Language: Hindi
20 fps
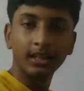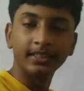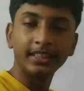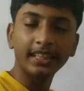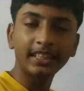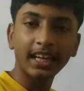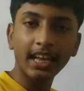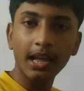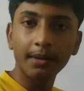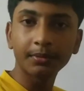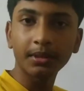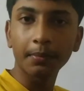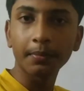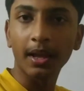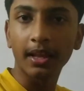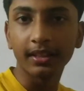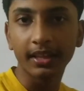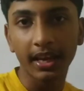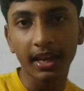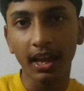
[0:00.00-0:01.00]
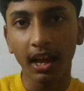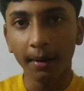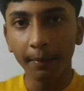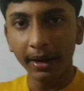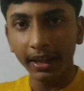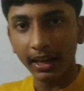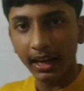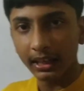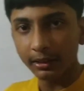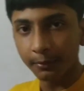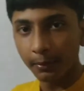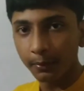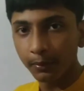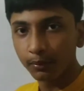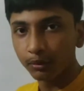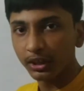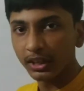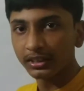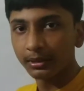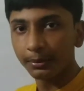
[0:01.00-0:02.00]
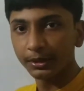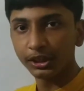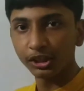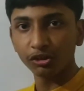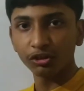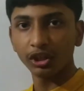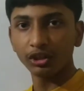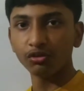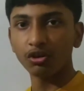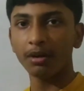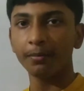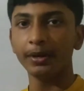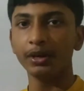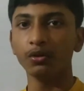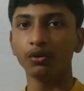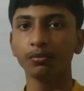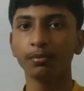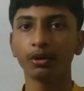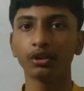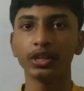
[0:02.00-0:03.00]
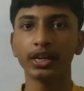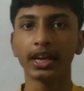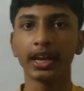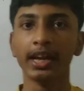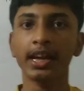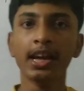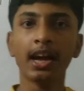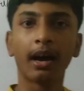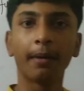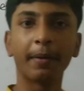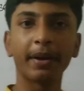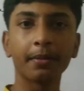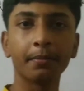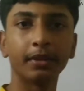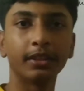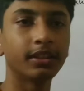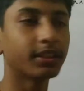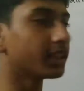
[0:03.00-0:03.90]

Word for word: कि हम समझाते हैं हमारे क्लास में भी कुछ ऐसे बच्चे होते हैं जो हमें नोटबुक देके हमारी मदद करते हैं